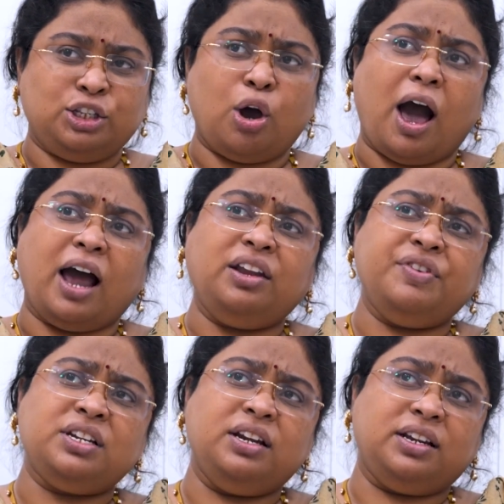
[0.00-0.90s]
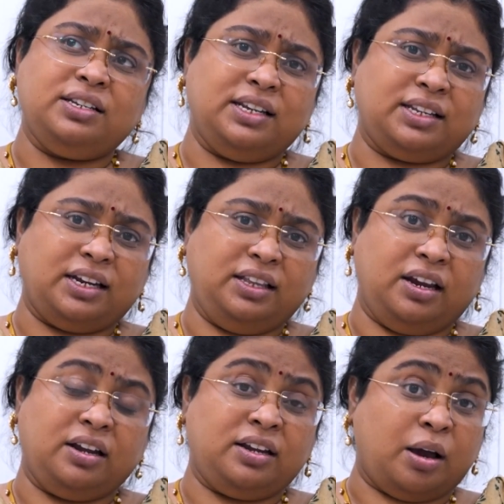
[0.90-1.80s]
సో ఆర్టిఫిషియల్ ఇంటెలిజెన్స్ అనేది
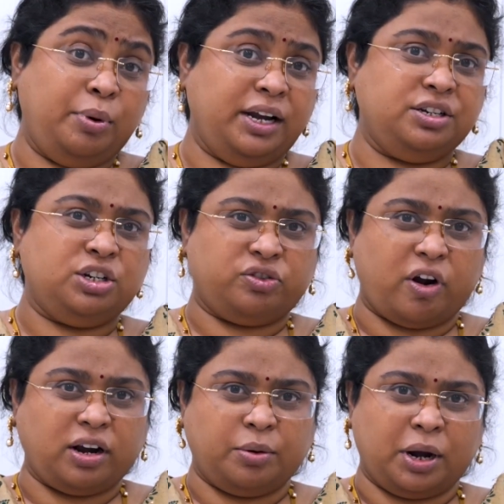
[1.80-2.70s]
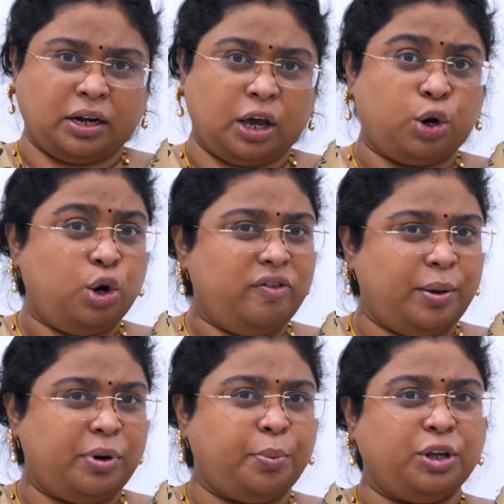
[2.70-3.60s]
డబుల్ ఎడ్జుడ్ స్వాడ్ అనమాట రెండు
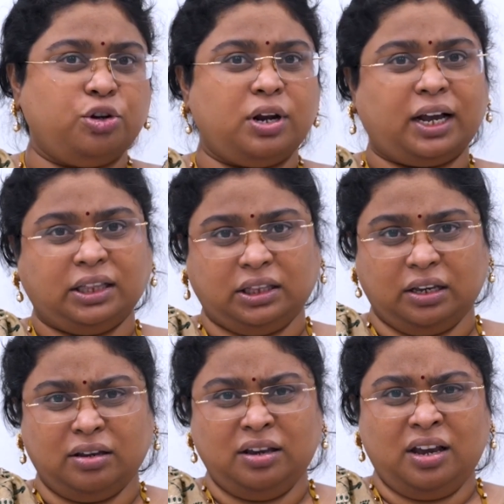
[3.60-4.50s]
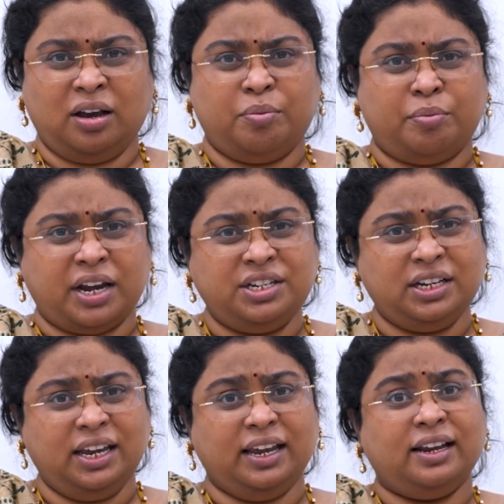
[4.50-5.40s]
వైపులా పదునున్న కత్తి
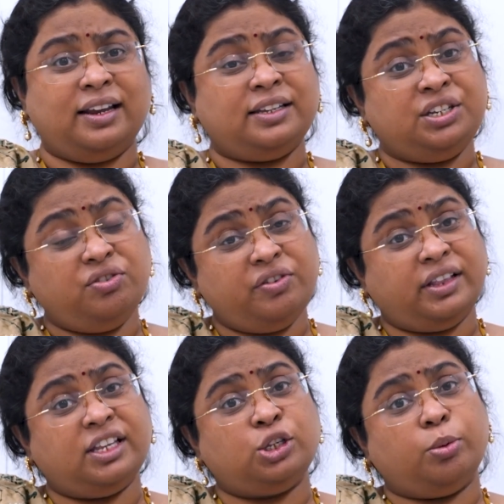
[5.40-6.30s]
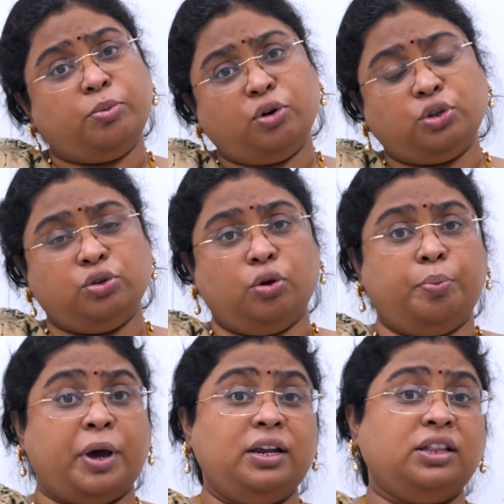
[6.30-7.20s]
మనిషికి జీవితం ఎంత సులభం అవుతుందో
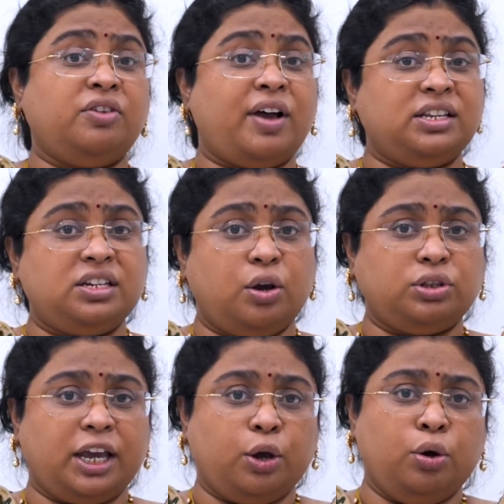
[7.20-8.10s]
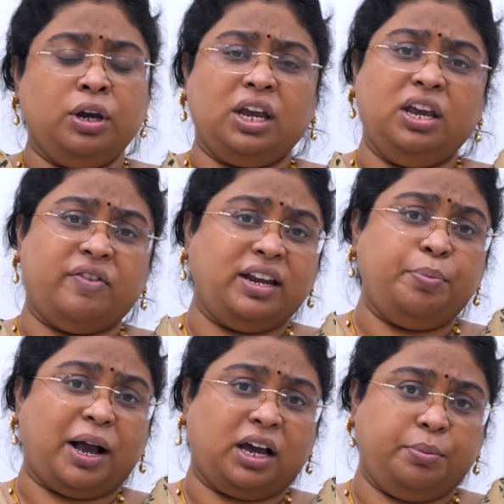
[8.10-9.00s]
పనులు ఎంత ఫాస్ట్గా అవుతాయో ఇవన్నీ
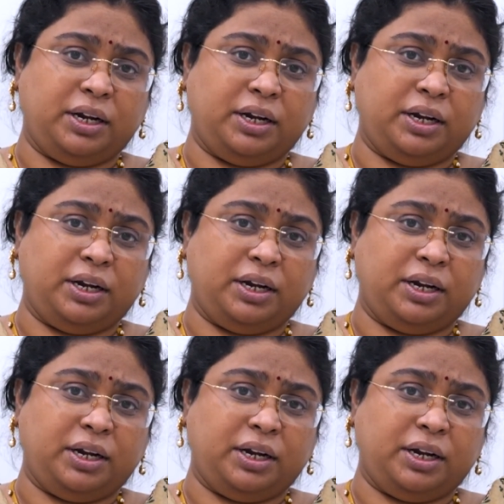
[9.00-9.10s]
పక్కన